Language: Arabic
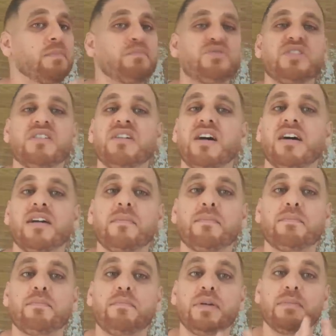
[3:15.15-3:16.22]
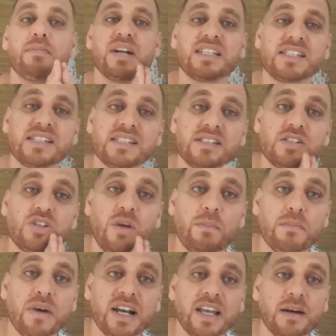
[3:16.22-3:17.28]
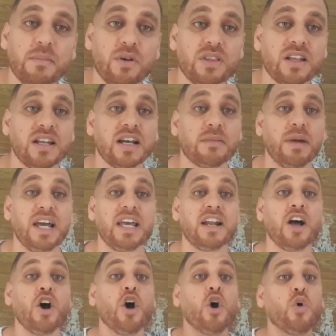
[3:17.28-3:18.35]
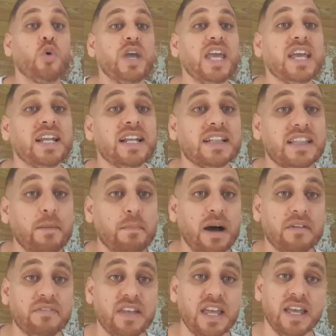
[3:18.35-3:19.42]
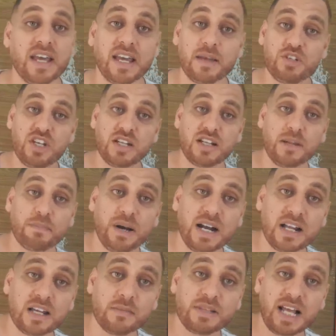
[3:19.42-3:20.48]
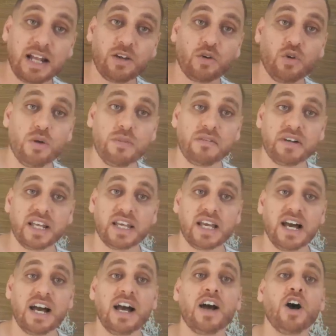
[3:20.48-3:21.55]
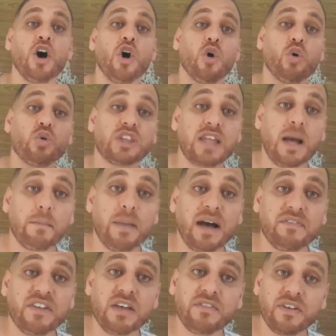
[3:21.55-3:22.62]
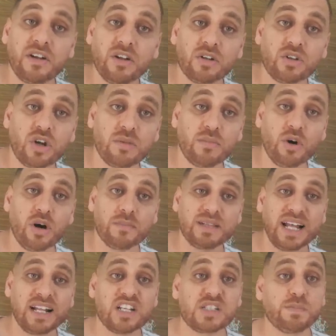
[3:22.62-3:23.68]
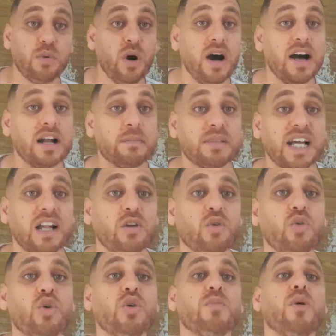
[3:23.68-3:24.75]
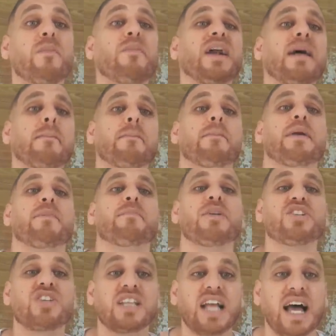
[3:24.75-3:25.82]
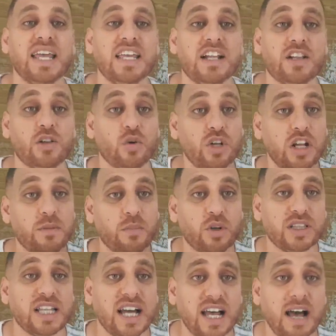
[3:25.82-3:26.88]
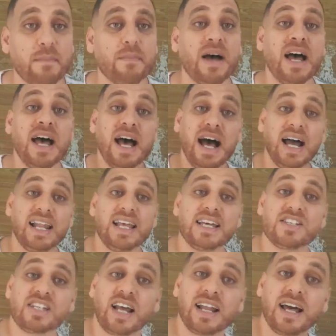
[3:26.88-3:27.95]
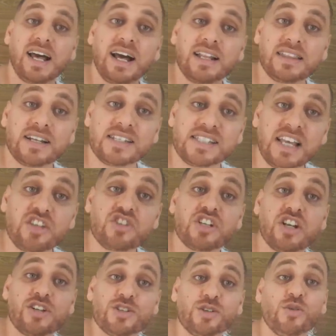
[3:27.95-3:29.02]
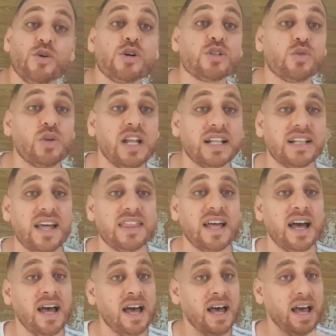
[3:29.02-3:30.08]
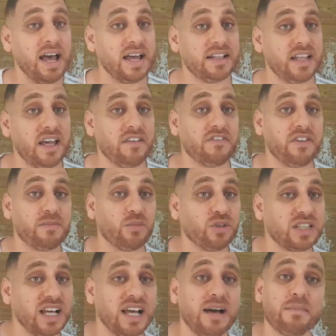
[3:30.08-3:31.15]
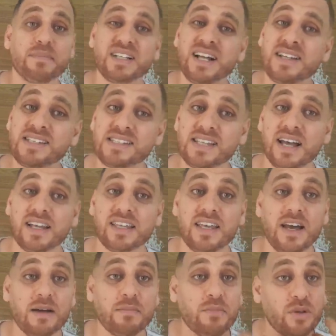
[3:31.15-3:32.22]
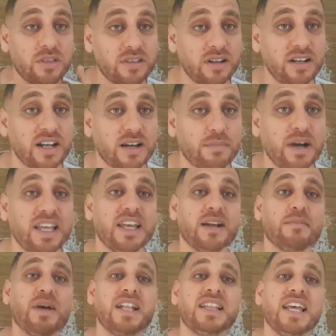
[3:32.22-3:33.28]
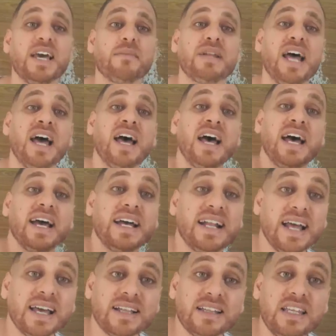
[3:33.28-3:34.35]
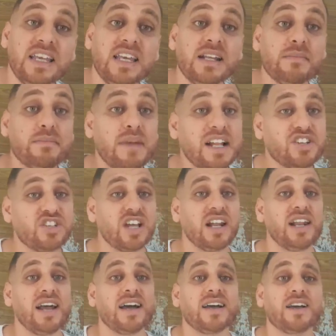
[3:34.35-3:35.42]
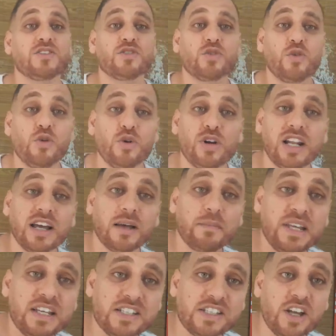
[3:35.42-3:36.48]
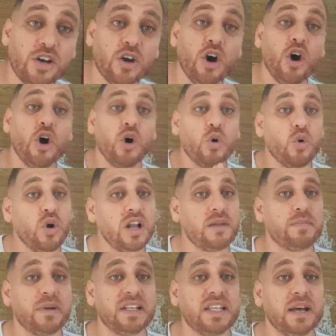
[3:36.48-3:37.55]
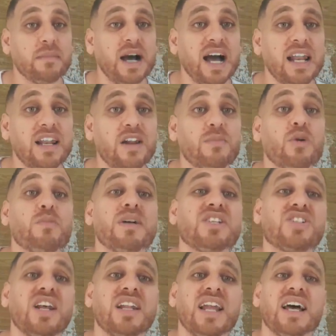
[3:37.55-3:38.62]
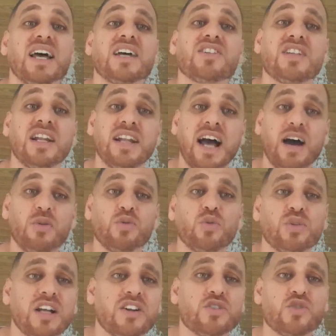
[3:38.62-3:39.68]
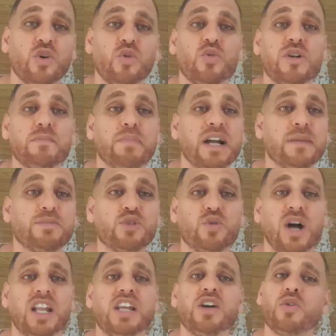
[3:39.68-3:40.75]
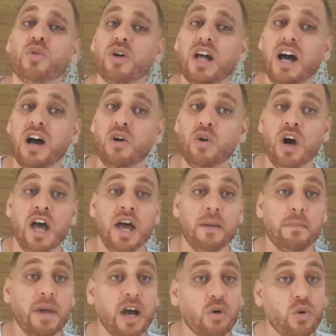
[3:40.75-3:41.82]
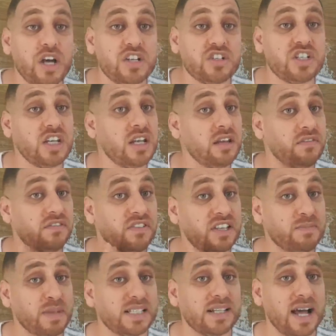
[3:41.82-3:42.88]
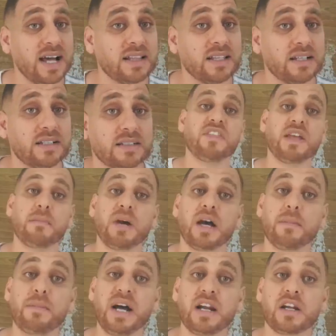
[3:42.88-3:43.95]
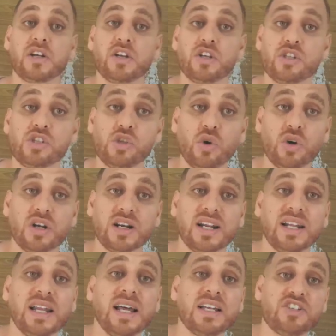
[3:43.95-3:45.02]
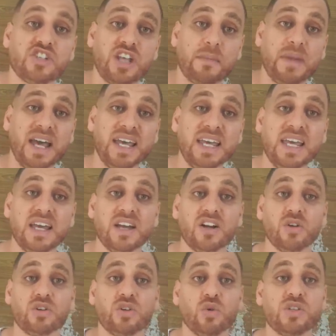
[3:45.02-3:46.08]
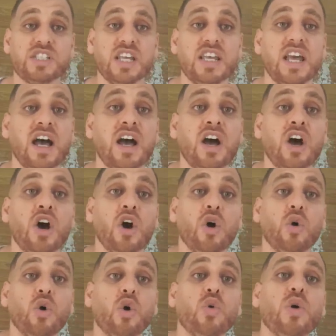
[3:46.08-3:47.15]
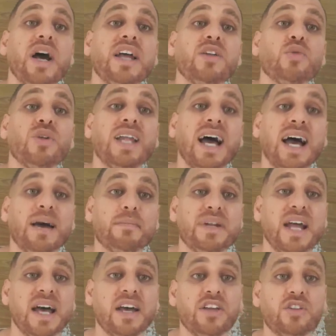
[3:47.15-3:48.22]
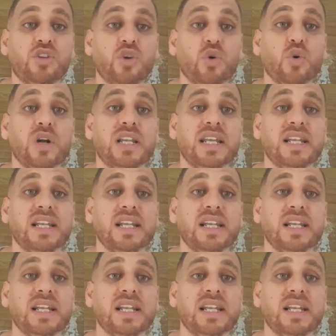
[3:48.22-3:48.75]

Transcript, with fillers: بجاه ربي برص سمك يا منظر الكبير وين تتبع فيه يا اخي مشيت للبارك نتاع الكلوب افريكان وتبع فيه في اللونترمون نتاع الاسبوار نتاع الكلوب وبربي باش تعيط له للمنتخب علاش على خاطر سجل زوز ولا ثلاثه اهداف في المنتخب ننصحك يا منظر الكبير ما دامنا راقدين ما تشلقش كول خبيستك والبد يا معلم وما تشلقش لنعاودوا ونرجعوا ونبربشوا عليك وراهو ما هواش في مصلحتك ثم خبر يسر الجماهير التونسيه وهو انه لاعبنا الدولي